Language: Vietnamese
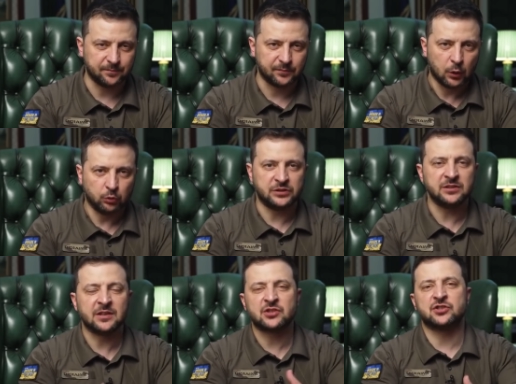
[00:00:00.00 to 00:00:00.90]
ông
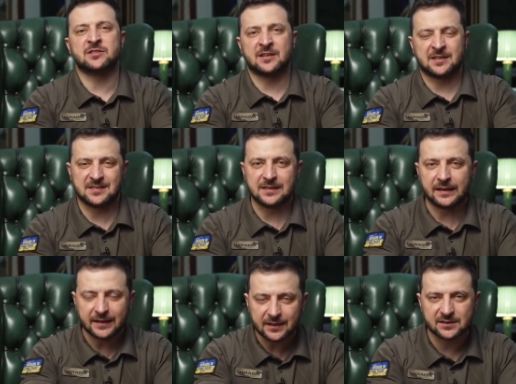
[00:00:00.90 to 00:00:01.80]
Zelensky thừa nhận
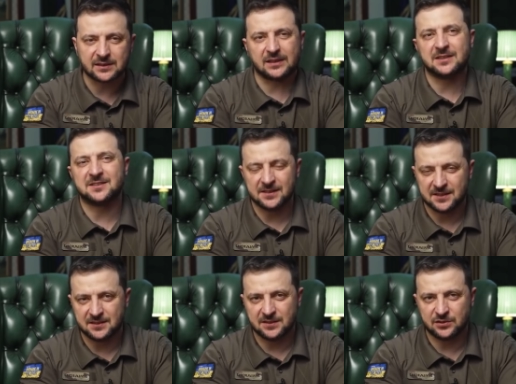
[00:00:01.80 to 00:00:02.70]
quân số của Nga
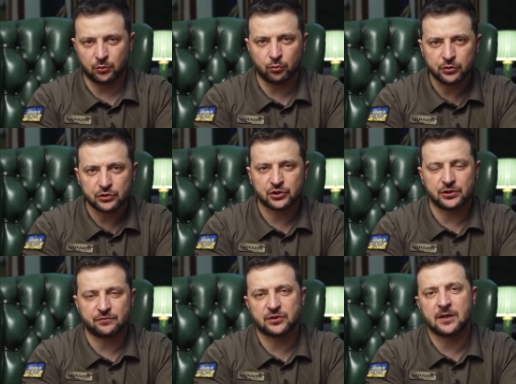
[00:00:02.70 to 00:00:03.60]
gấp 20 lần
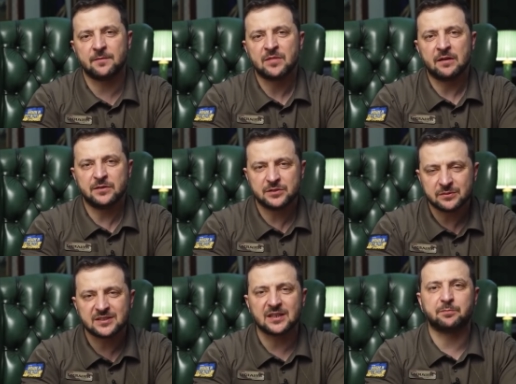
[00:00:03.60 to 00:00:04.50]
quân phòng thủ
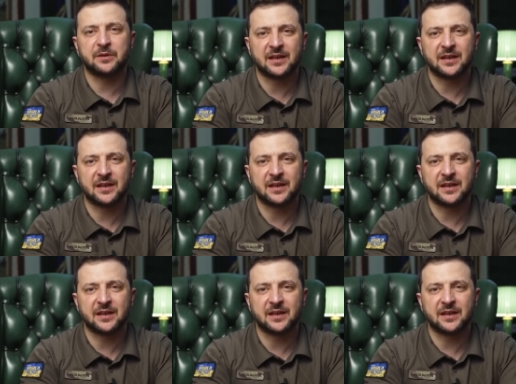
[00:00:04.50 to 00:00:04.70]
Ukraine.